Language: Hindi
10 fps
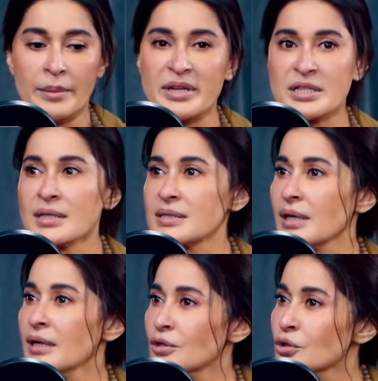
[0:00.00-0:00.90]
हमेशा
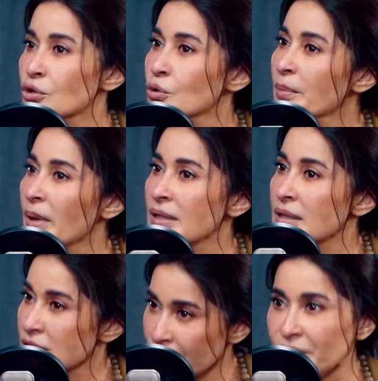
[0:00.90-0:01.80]
से तुम
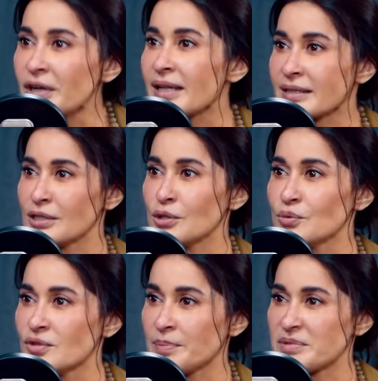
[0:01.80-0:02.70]
डिफरेंट लगती थी
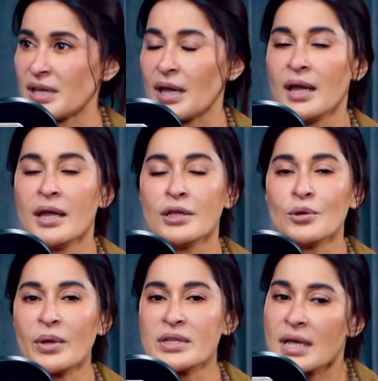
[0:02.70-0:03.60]
उन सब से
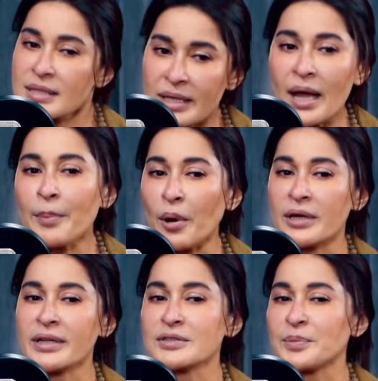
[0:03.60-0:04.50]
क्योंकि जैसे ही आप
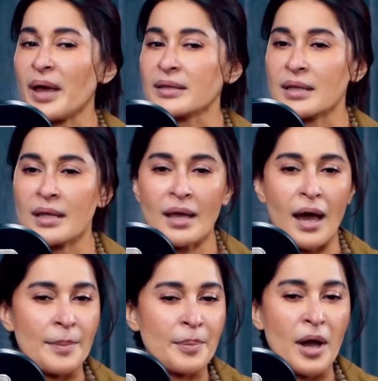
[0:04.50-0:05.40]
पॉलिटिक्स में आते हैं
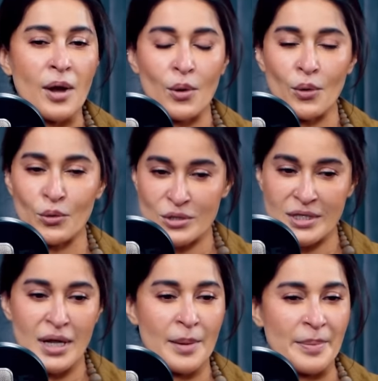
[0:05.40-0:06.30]
आपका उठना